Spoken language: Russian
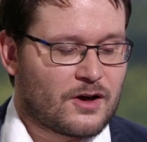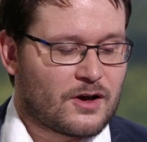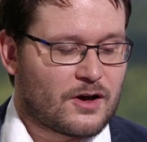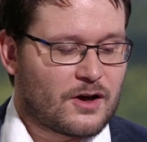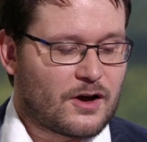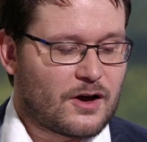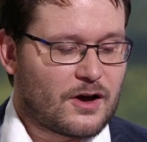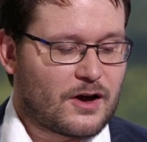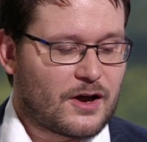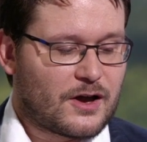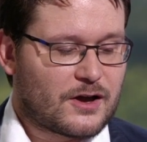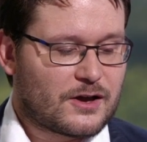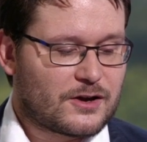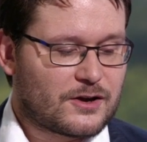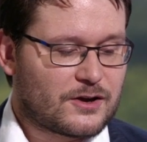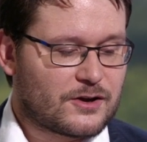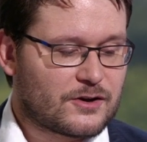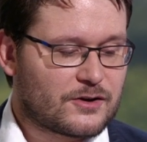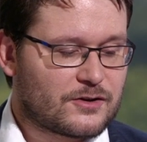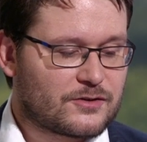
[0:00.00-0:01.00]
А,
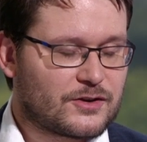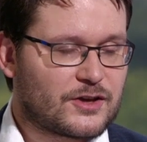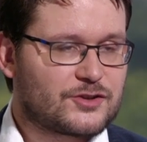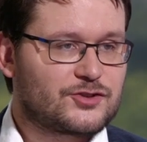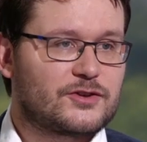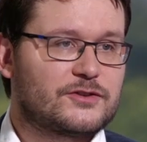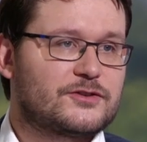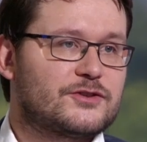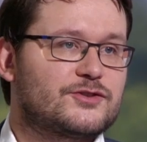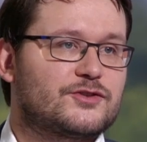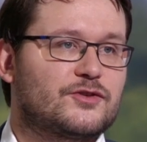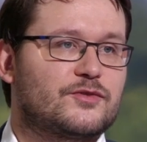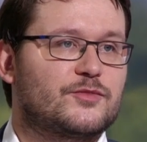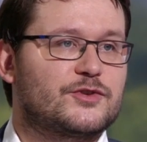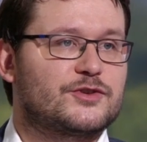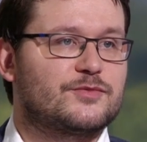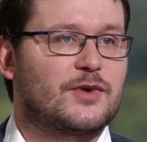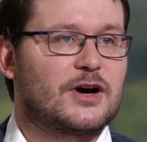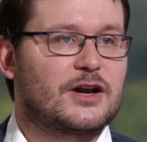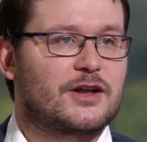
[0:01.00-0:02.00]
начните с
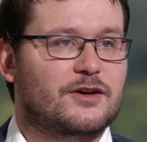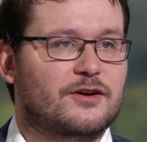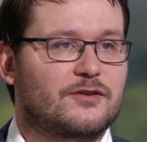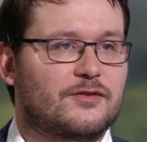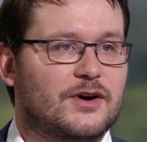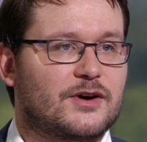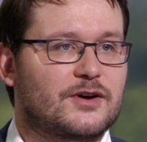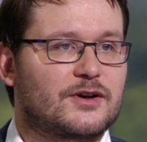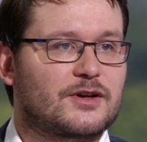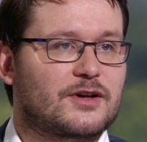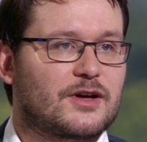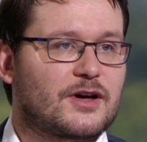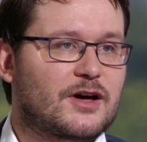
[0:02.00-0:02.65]
чего-нибудь маленького,